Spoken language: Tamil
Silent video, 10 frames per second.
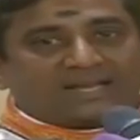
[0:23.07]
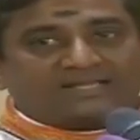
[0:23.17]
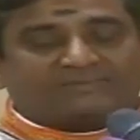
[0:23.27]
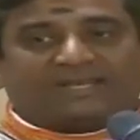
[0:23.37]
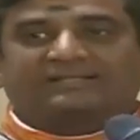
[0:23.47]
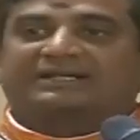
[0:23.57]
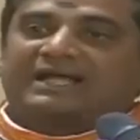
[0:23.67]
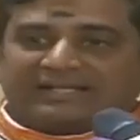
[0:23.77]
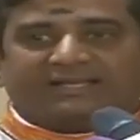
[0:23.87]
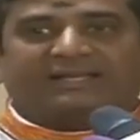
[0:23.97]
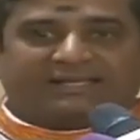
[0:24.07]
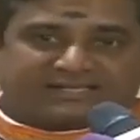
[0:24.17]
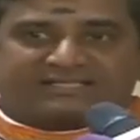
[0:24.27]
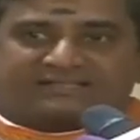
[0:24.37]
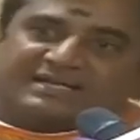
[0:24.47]
காங்கிரஸ் பேரியக்கத்தில் நான் தான் என்னை
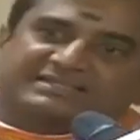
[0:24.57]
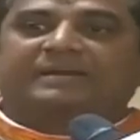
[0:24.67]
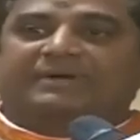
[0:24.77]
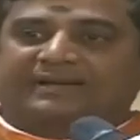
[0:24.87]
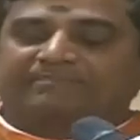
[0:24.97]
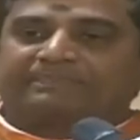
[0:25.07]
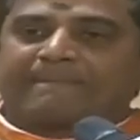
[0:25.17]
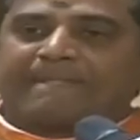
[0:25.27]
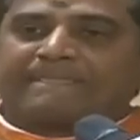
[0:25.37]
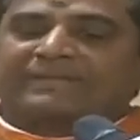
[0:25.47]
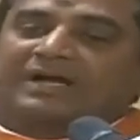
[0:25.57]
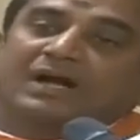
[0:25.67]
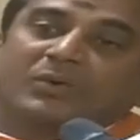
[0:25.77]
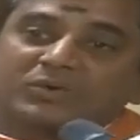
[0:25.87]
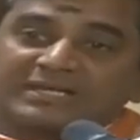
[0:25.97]
இணைச்சிக்கிட்டு நான் செயல்படுறேன்
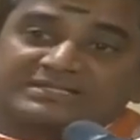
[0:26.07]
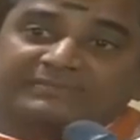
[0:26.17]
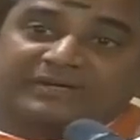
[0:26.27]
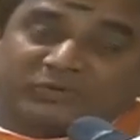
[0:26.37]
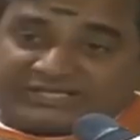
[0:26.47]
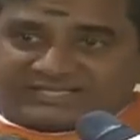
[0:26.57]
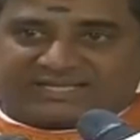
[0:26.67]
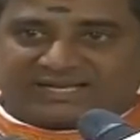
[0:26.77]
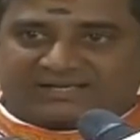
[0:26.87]
அவ்வளோ கஷ்டப்பட்டு உழைச்சிருக்கேன்